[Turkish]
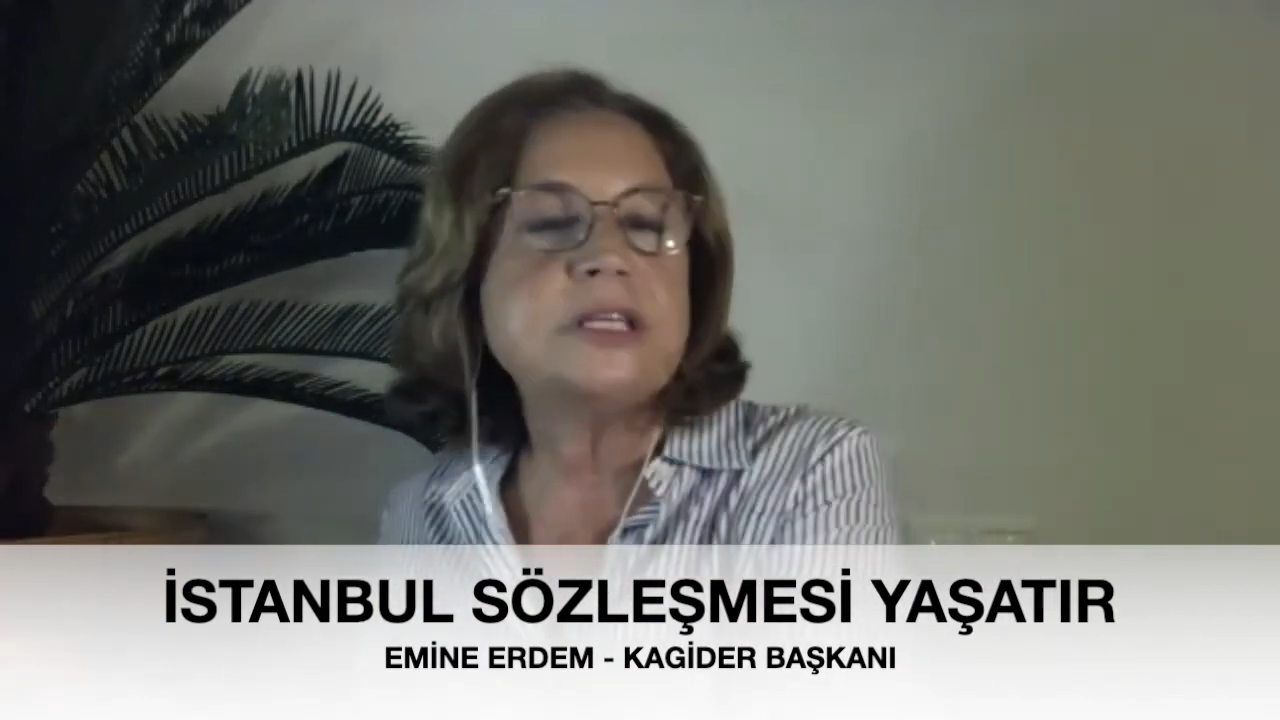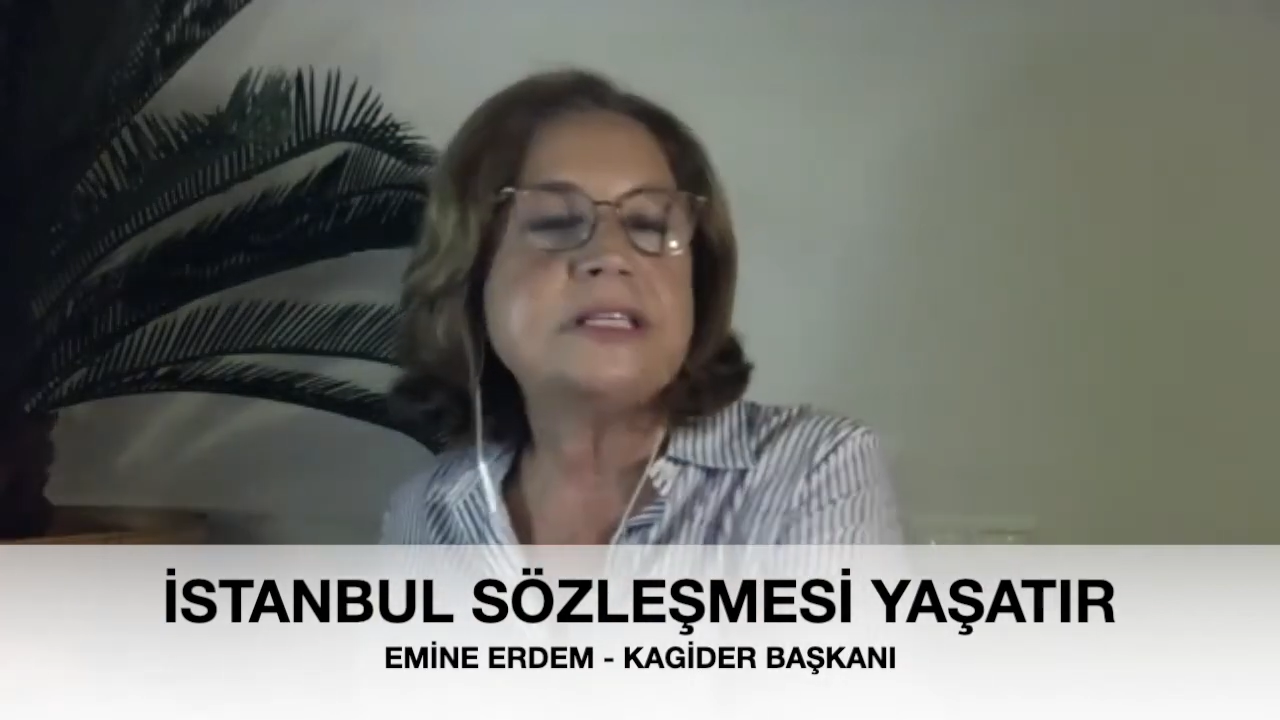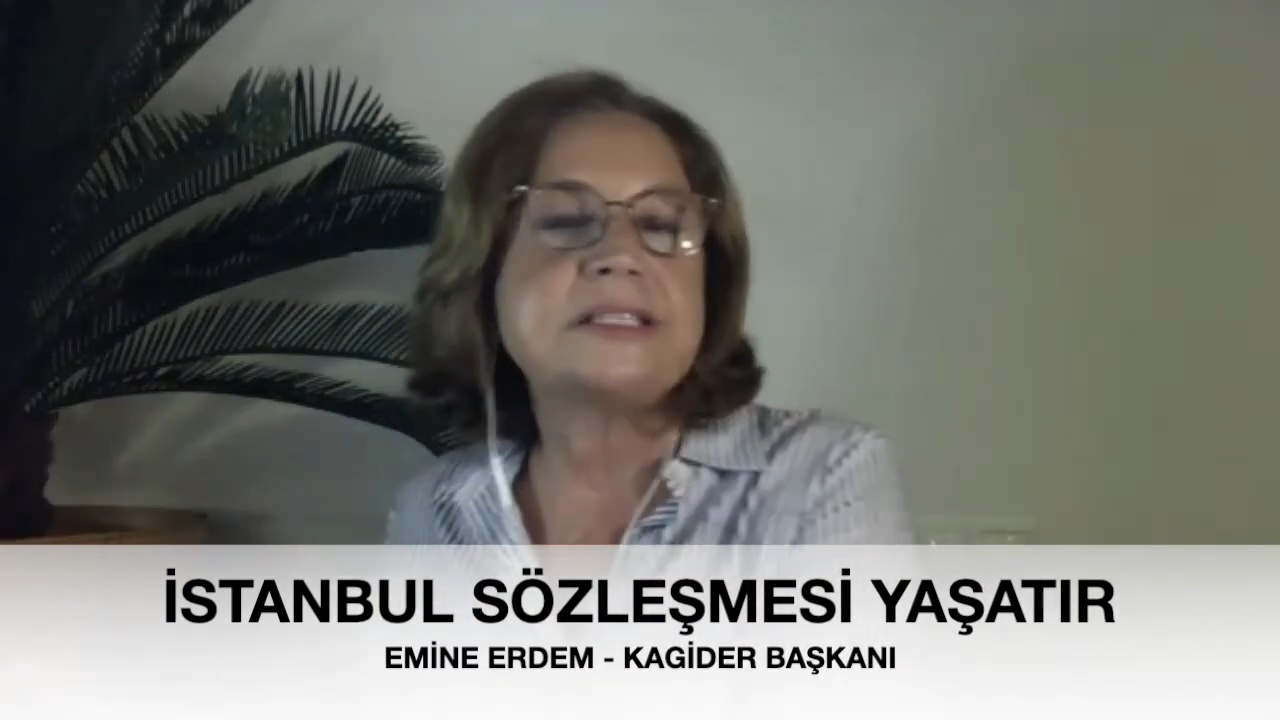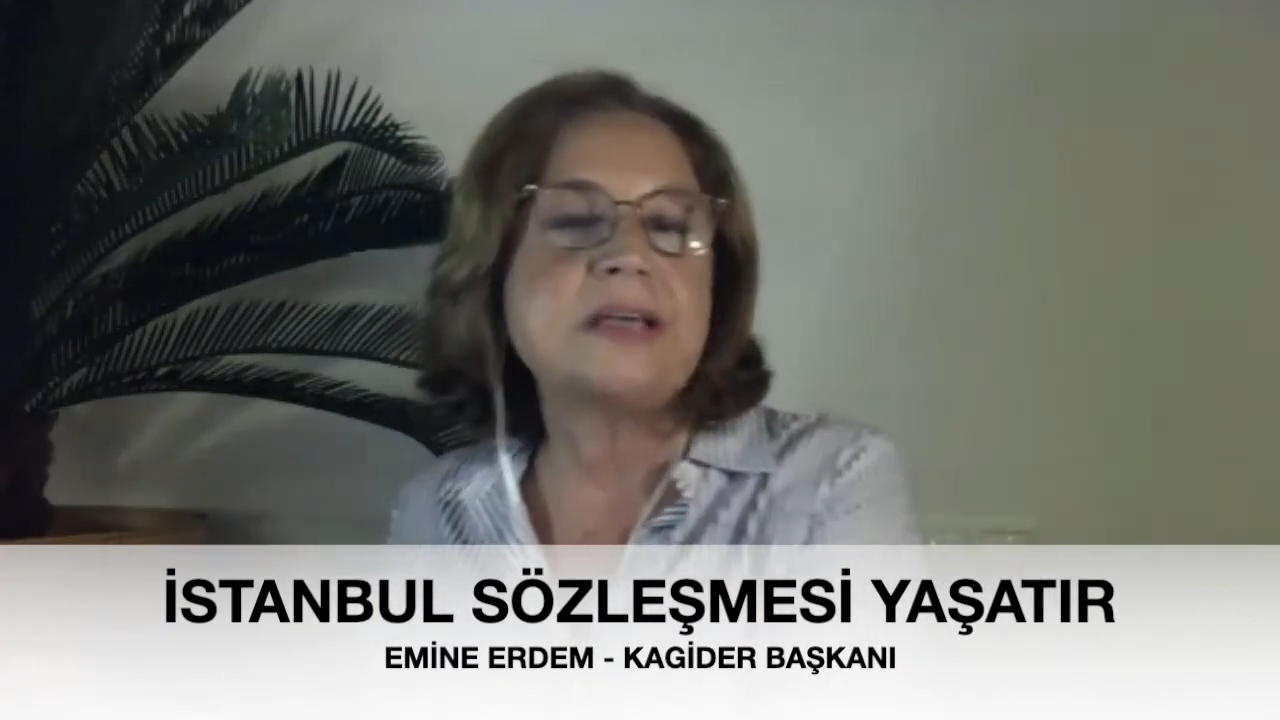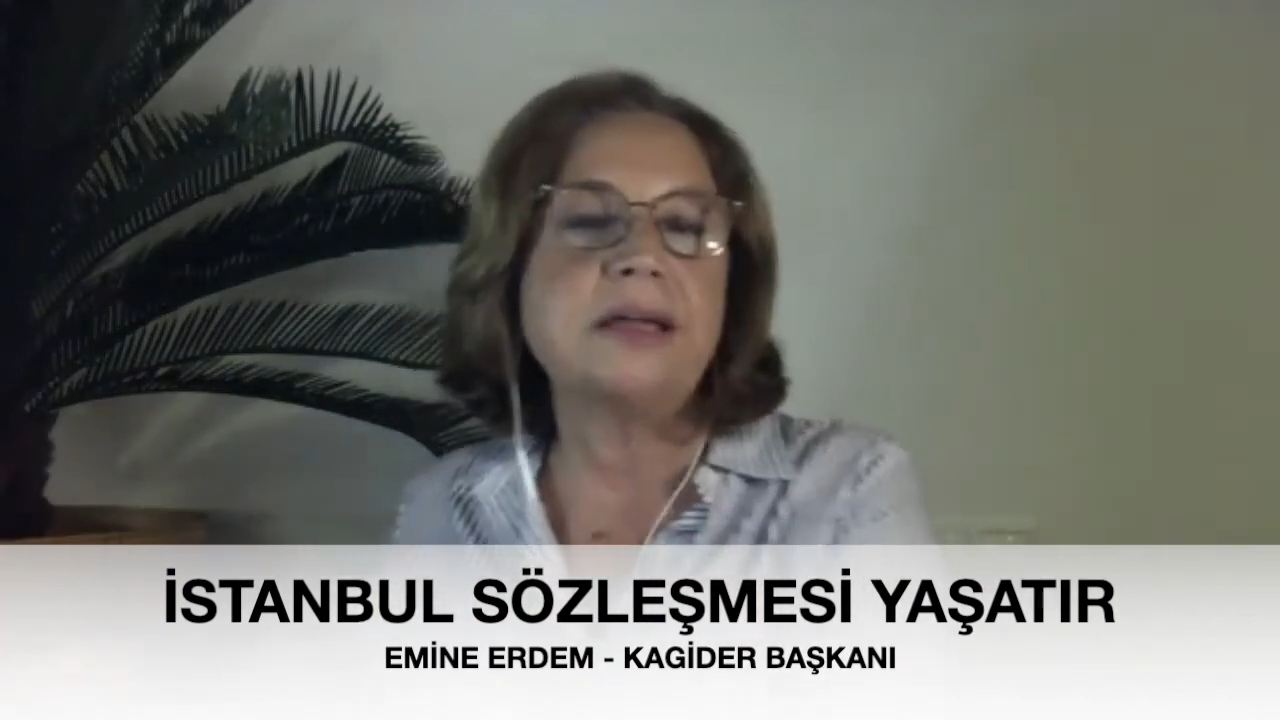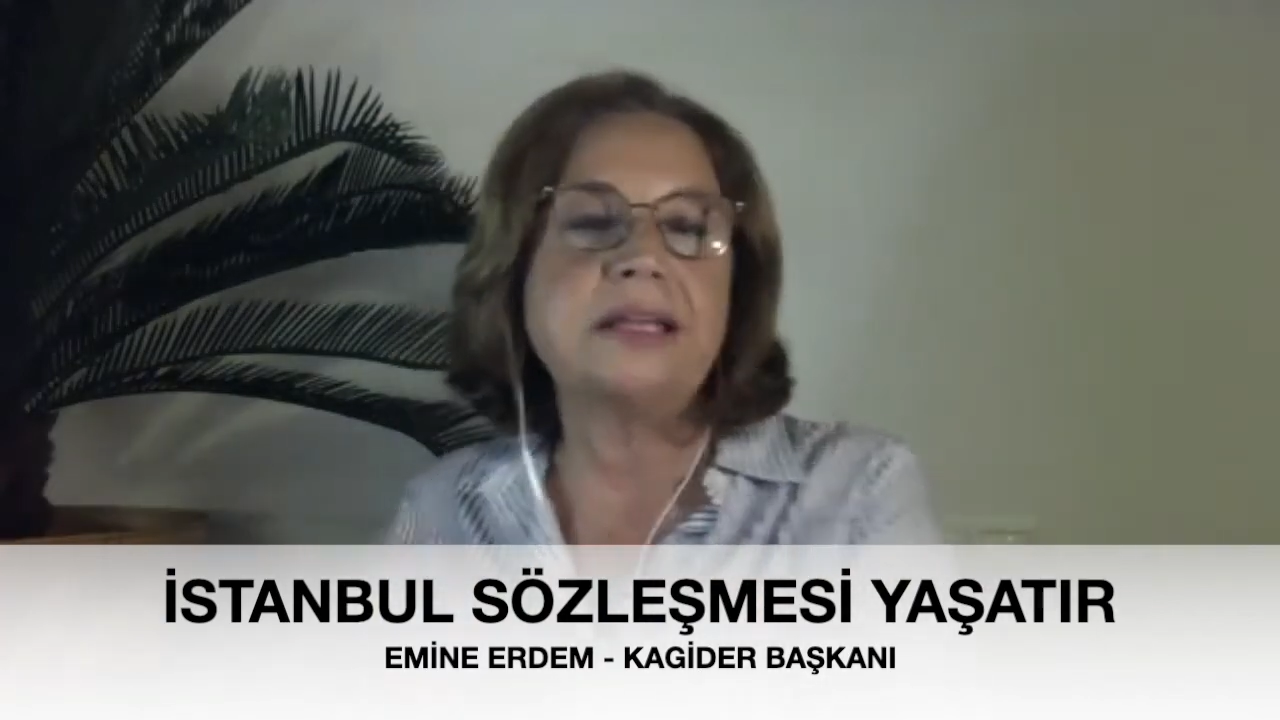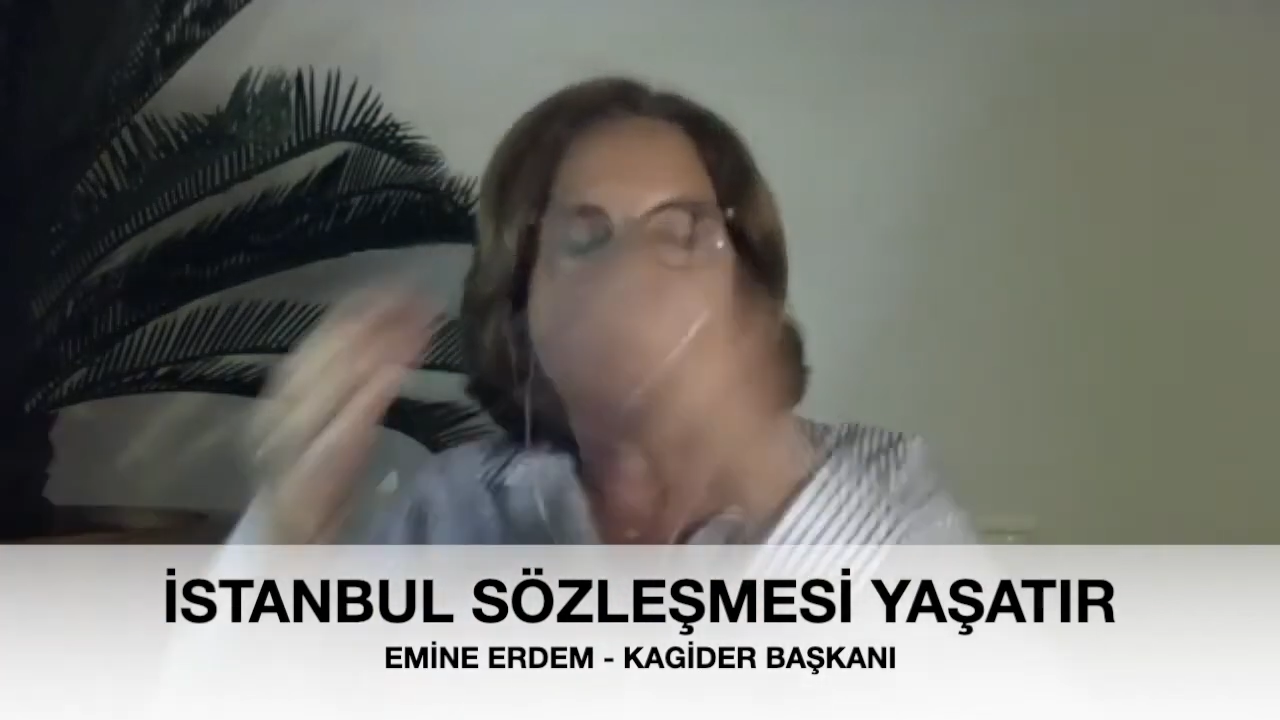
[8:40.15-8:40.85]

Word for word: insani